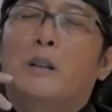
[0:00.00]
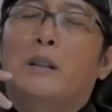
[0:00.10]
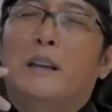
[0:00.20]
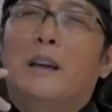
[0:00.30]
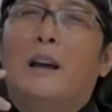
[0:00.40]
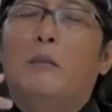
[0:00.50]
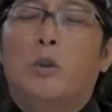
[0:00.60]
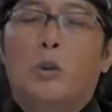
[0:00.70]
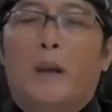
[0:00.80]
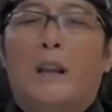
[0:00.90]
3,
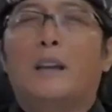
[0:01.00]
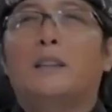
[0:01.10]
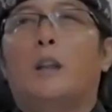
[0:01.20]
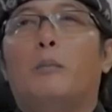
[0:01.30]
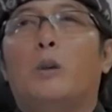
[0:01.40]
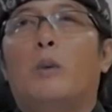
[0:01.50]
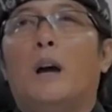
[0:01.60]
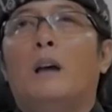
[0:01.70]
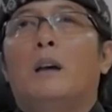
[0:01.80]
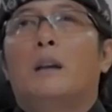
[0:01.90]
minggu depan lagi kita level
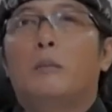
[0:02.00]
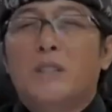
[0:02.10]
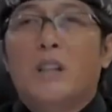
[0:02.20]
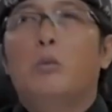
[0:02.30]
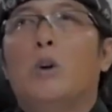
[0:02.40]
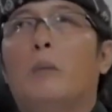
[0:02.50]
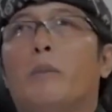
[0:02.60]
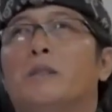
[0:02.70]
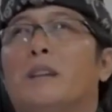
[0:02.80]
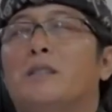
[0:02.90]
2 dan bisa dibuka
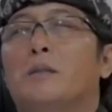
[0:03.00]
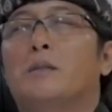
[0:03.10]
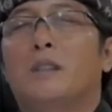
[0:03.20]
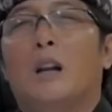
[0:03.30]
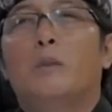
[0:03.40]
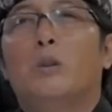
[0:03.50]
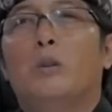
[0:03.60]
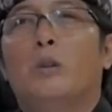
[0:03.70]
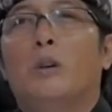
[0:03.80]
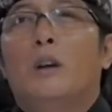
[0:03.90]
Peristasi secara
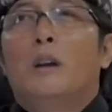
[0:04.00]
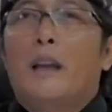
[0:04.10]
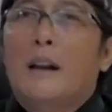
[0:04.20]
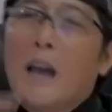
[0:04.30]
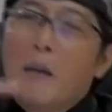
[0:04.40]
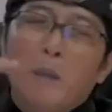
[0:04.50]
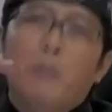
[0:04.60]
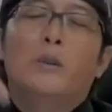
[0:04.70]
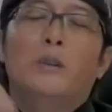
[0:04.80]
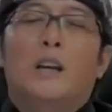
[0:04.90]
menyeluruh. Dan kami
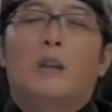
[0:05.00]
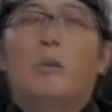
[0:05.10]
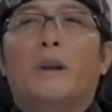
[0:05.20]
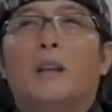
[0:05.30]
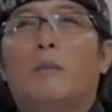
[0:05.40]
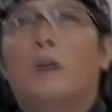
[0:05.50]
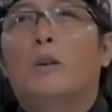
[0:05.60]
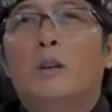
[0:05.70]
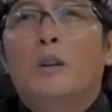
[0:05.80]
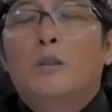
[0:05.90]
pun di Kabupaten
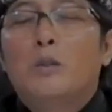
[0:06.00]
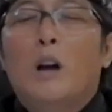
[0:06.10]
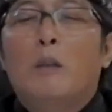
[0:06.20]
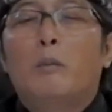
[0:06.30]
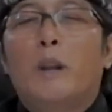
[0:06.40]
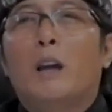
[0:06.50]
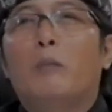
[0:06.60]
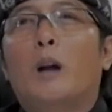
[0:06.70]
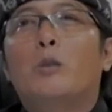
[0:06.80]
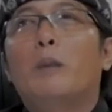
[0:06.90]
Bandung juga memberikan
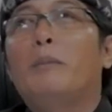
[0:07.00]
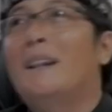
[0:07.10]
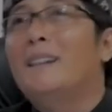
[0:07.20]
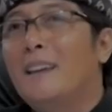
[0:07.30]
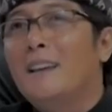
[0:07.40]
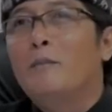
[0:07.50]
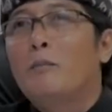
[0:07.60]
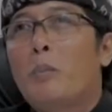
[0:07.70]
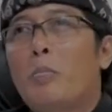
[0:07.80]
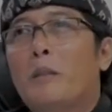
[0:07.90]
bantuan BLT
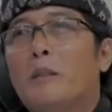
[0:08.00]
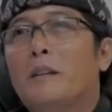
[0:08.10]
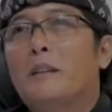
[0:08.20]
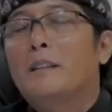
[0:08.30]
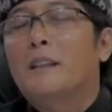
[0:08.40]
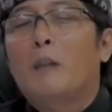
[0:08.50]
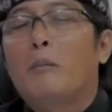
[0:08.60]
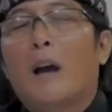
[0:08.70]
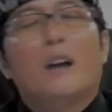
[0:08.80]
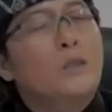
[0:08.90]
yang
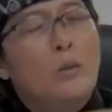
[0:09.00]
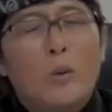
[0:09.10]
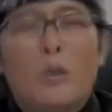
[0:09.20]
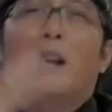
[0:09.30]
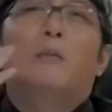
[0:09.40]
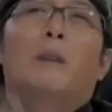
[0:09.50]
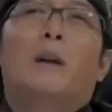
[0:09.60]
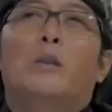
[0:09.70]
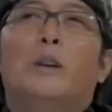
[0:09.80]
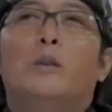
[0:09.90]
terdampak ke seluruh Kramo
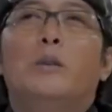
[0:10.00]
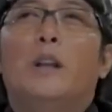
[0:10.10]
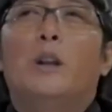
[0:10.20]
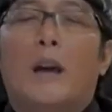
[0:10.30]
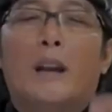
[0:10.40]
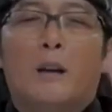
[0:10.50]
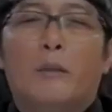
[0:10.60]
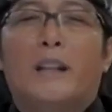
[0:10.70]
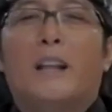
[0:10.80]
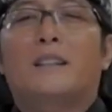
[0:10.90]
Badung itu di luar
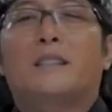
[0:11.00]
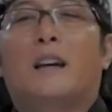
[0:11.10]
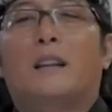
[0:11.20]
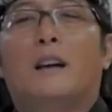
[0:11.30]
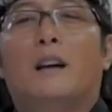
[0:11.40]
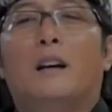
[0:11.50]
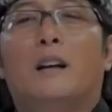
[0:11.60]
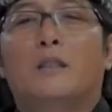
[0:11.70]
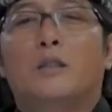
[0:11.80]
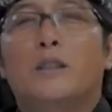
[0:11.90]
Kementerian Kesehatan uh,
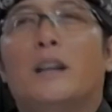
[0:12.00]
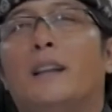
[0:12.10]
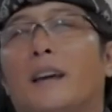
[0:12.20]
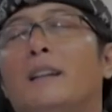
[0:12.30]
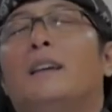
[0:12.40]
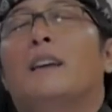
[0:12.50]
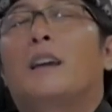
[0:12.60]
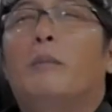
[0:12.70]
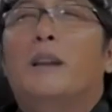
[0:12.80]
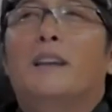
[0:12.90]
Sosial dan
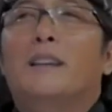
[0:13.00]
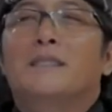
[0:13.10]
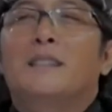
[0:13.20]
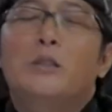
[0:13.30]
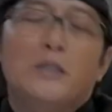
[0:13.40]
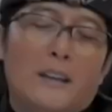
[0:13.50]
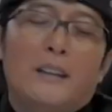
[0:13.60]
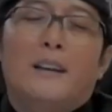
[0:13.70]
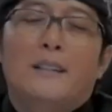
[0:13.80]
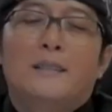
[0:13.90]
Kemendes. Itu saya
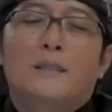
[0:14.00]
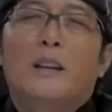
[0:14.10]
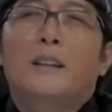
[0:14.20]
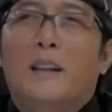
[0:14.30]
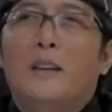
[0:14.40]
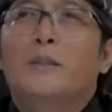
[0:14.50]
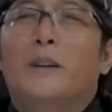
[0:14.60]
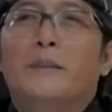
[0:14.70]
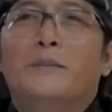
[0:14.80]
kira sudah terlakukan.